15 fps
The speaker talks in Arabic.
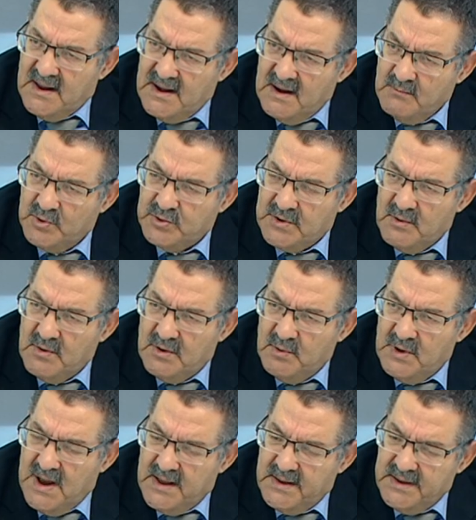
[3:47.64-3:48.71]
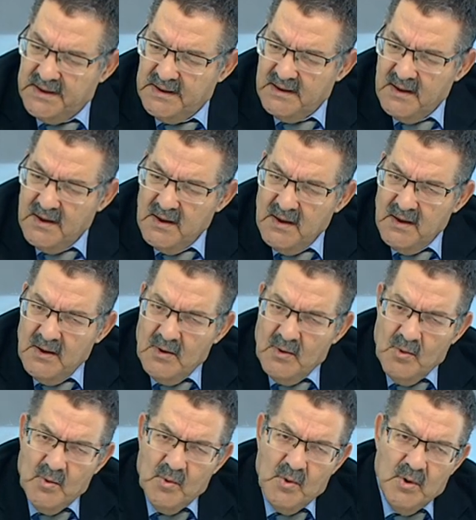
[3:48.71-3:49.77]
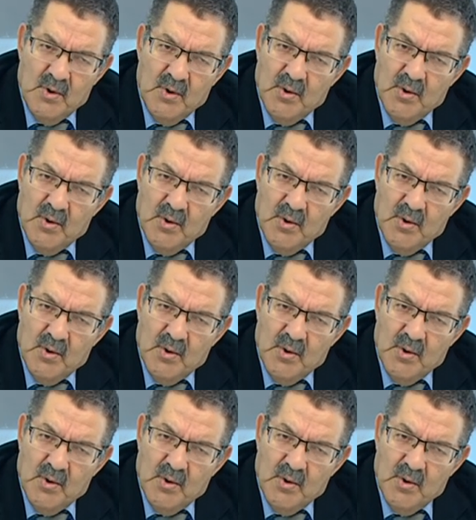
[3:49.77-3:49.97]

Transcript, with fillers: على مستوى الولائي و